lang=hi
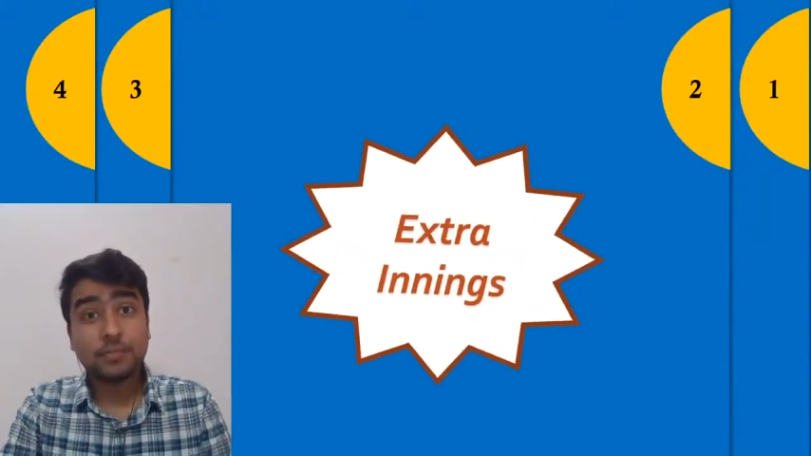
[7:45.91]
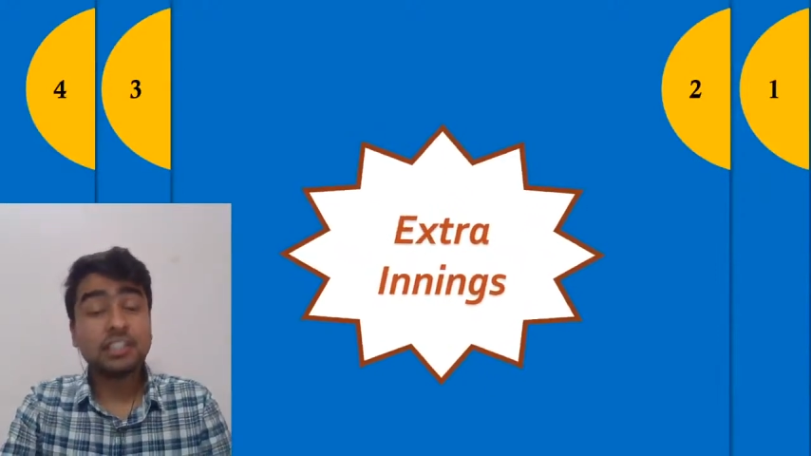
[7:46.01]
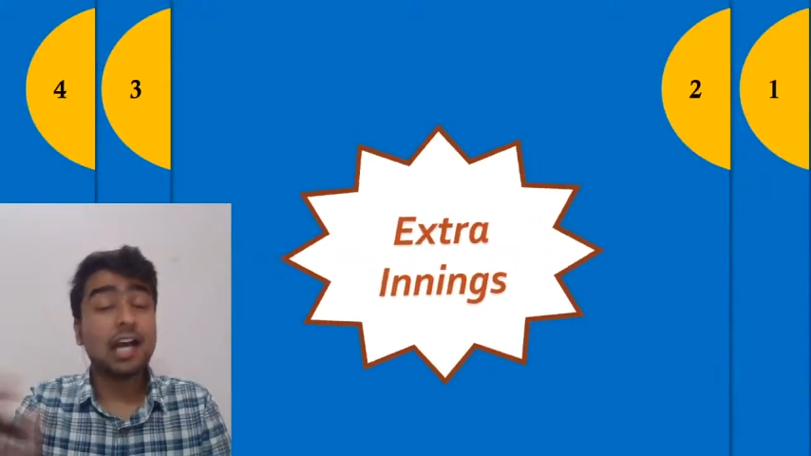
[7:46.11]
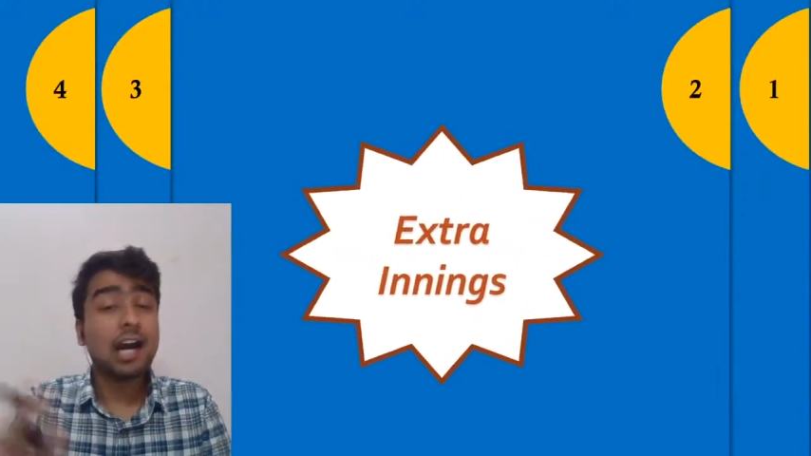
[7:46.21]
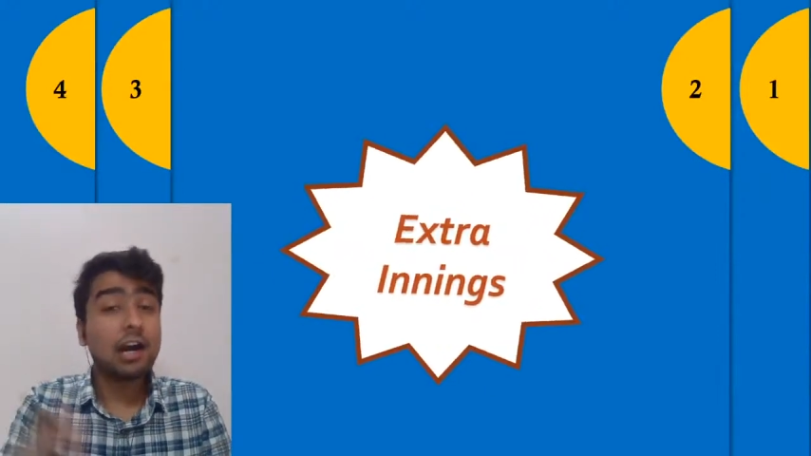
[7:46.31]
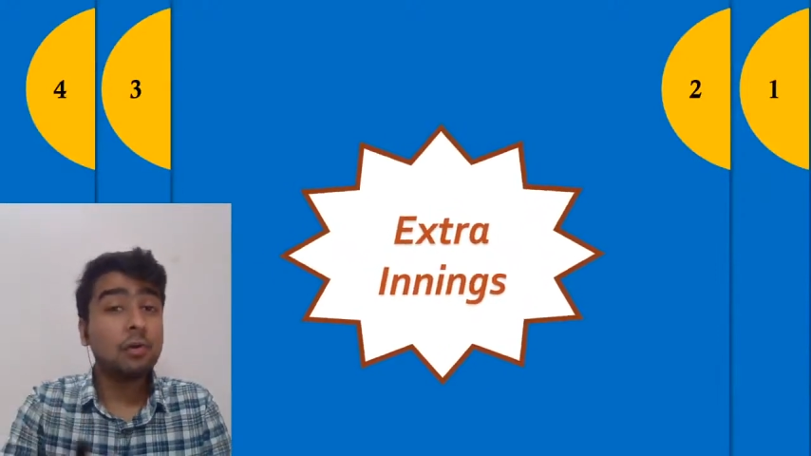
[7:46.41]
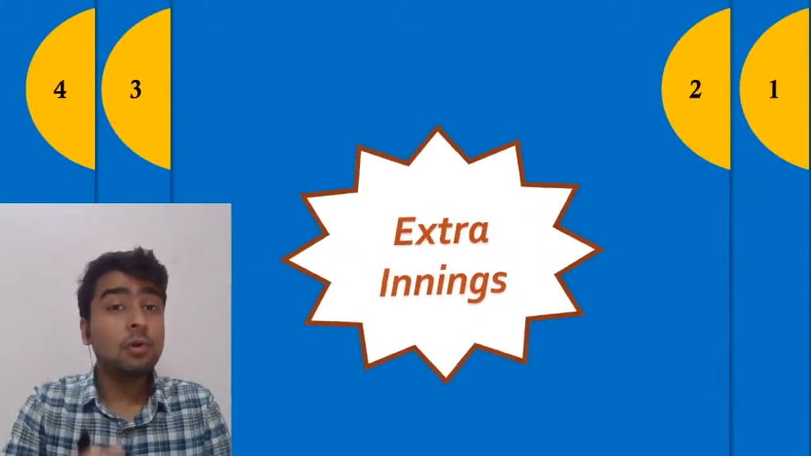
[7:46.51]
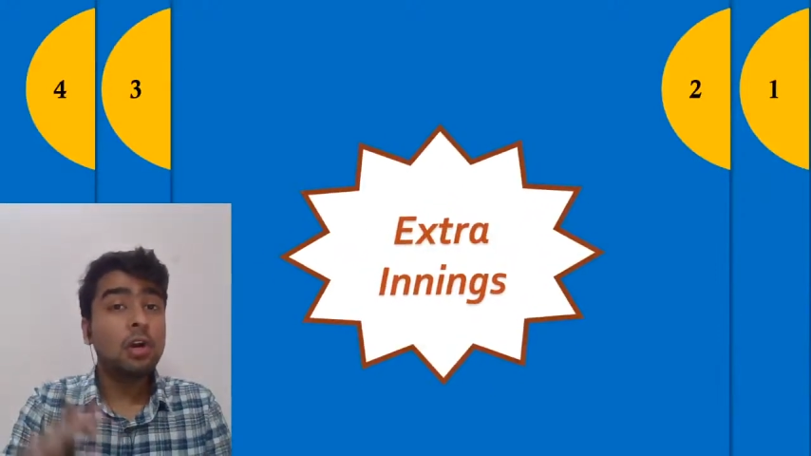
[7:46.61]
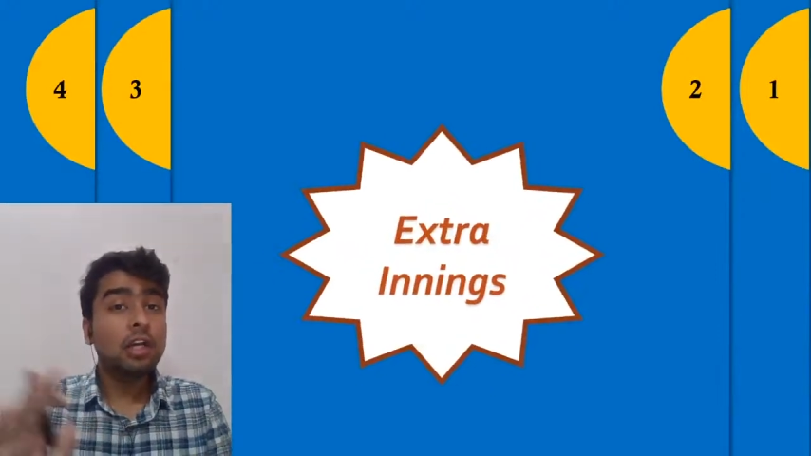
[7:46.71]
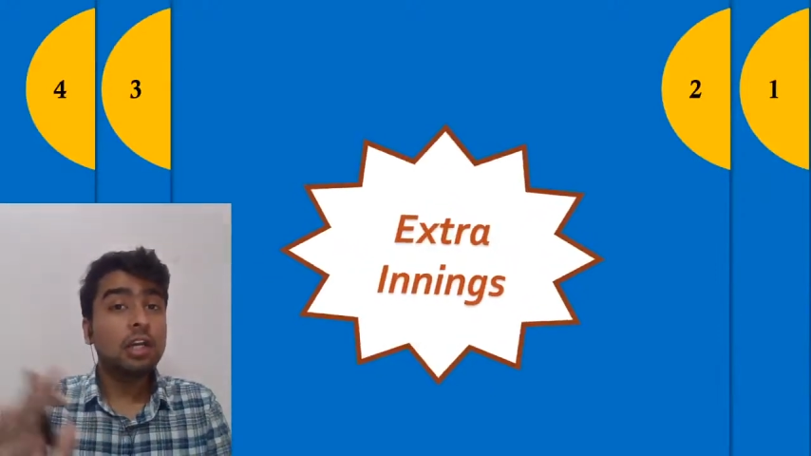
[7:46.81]
दैट
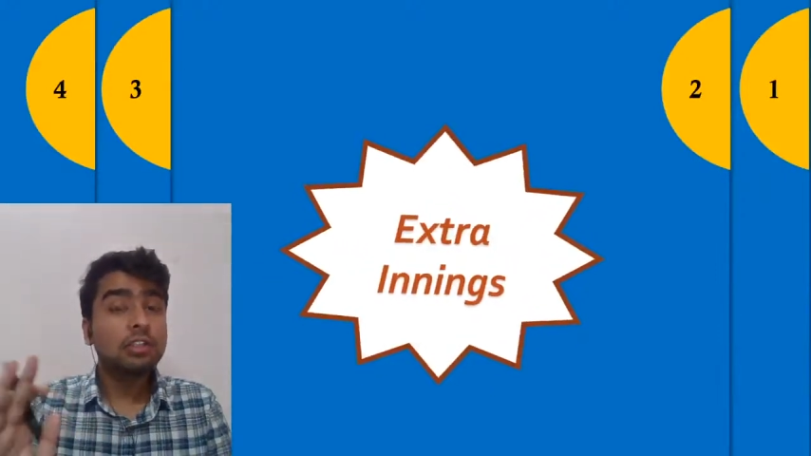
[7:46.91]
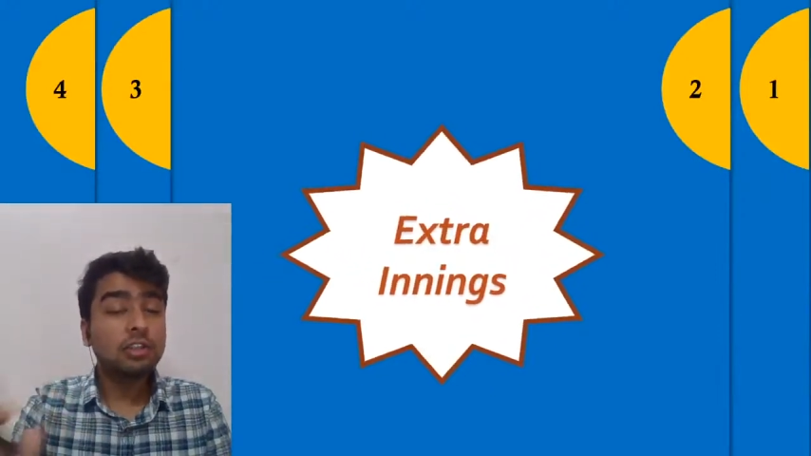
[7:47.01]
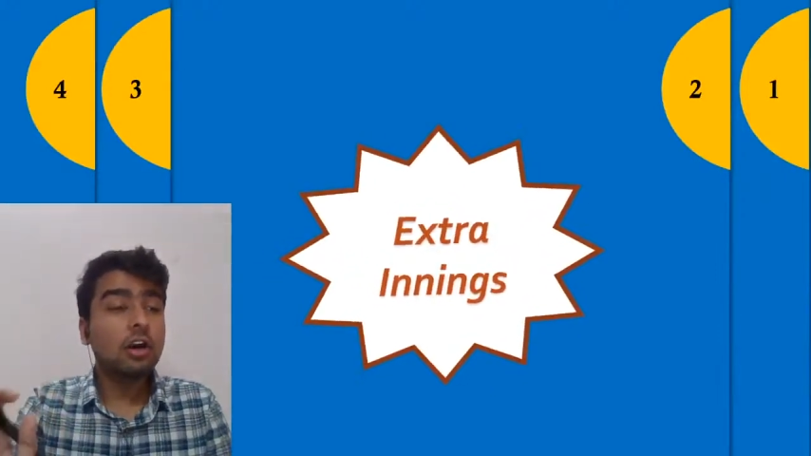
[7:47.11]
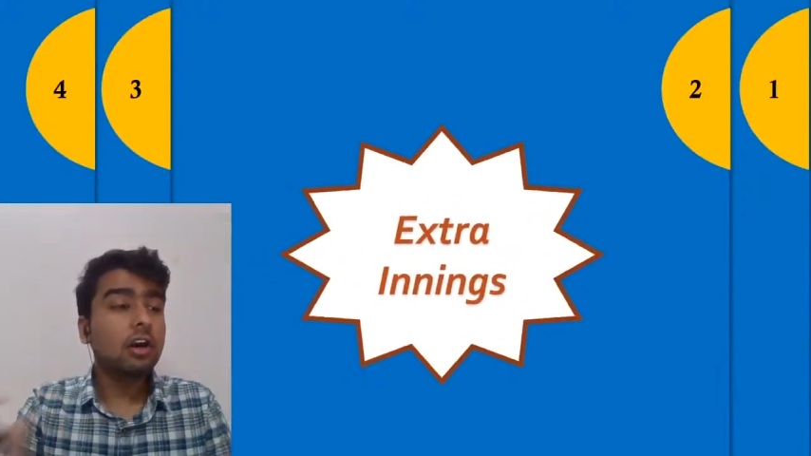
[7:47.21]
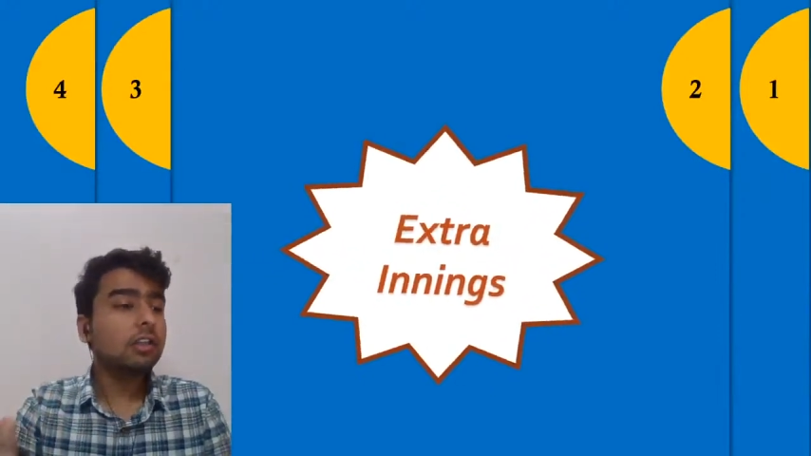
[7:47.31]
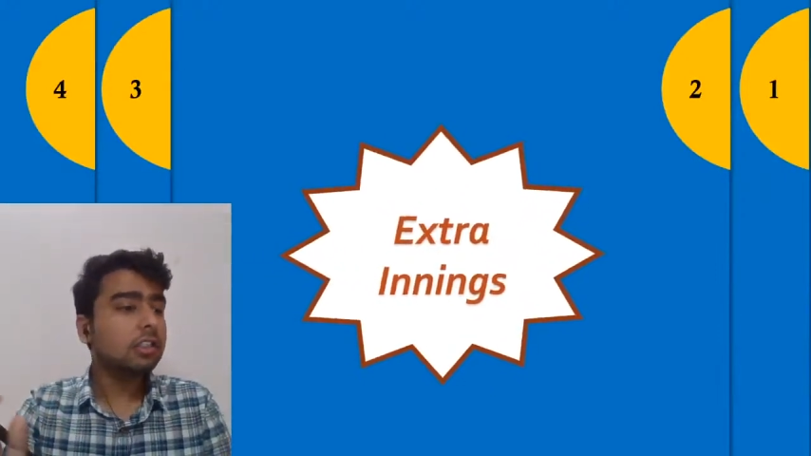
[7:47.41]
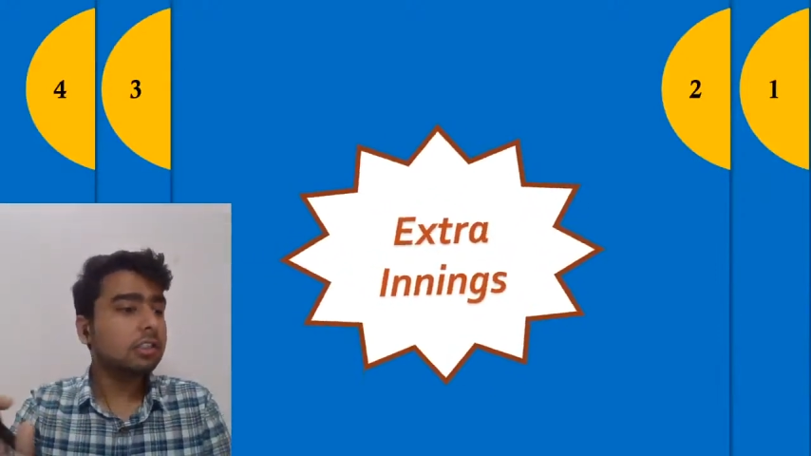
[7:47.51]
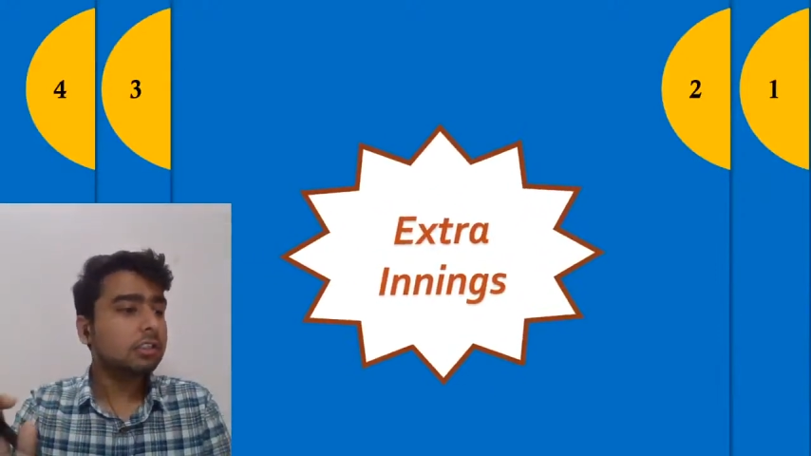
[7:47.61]
हाउ योर